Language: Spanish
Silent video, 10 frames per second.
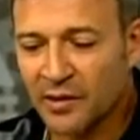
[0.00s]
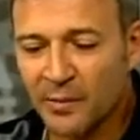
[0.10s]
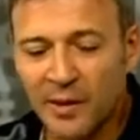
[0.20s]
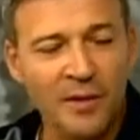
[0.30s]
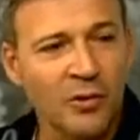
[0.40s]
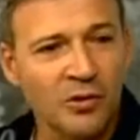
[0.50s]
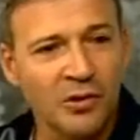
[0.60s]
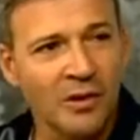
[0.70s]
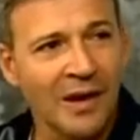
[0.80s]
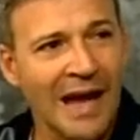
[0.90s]
Dividimos
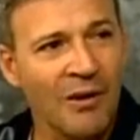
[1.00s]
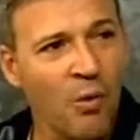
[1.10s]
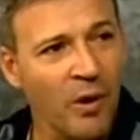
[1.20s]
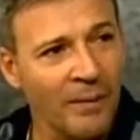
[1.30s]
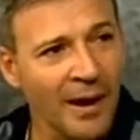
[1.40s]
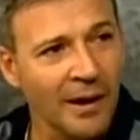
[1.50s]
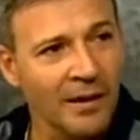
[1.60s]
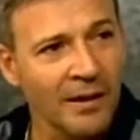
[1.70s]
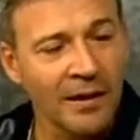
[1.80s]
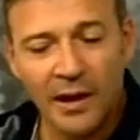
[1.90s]
la cueva,
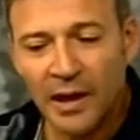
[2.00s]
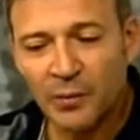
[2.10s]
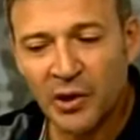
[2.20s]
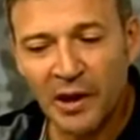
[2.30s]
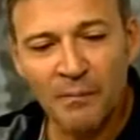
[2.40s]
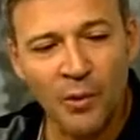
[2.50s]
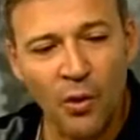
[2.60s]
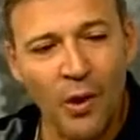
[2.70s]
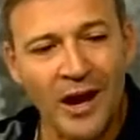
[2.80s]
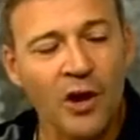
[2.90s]
por
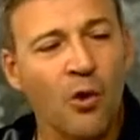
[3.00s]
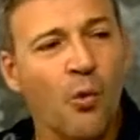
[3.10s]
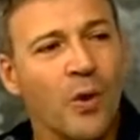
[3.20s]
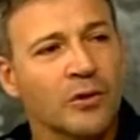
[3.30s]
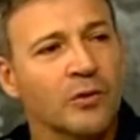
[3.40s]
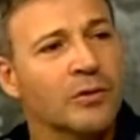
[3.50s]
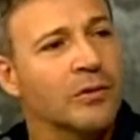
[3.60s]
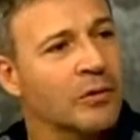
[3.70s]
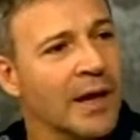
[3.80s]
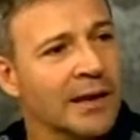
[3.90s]
ejemplo, en cuatro
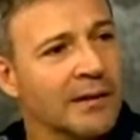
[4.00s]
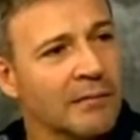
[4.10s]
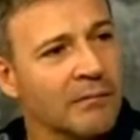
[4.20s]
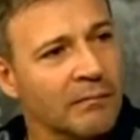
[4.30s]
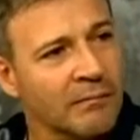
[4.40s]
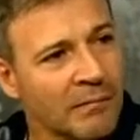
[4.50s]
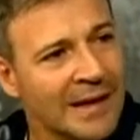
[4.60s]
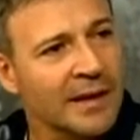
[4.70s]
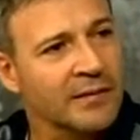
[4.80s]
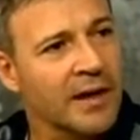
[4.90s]
zonas
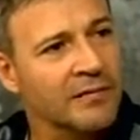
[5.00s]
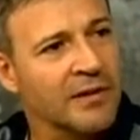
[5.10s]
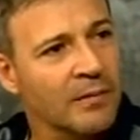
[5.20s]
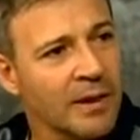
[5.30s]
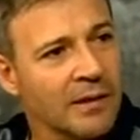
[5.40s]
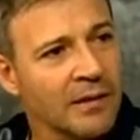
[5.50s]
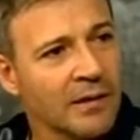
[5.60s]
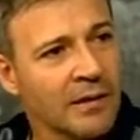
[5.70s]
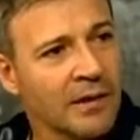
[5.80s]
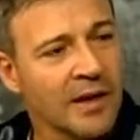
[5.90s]
más atractivas
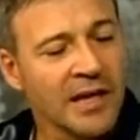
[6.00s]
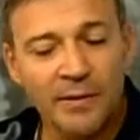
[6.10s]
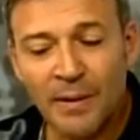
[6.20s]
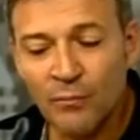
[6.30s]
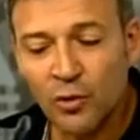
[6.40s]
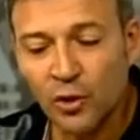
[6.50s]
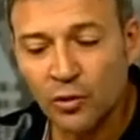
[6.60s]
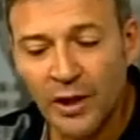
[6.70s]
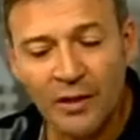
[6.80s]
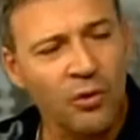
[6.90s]
y vamos
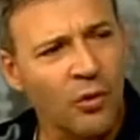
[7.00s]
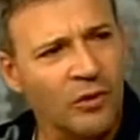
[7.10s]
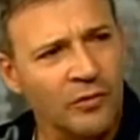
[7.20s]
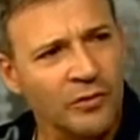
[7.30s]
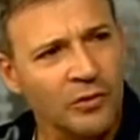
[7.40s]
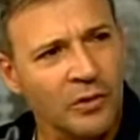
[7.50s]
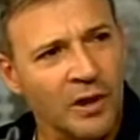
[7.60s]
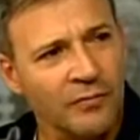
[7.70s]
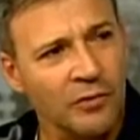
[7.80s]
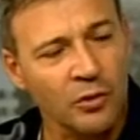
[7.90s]
rotando a los
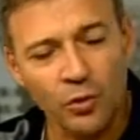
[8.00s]
fotógrafos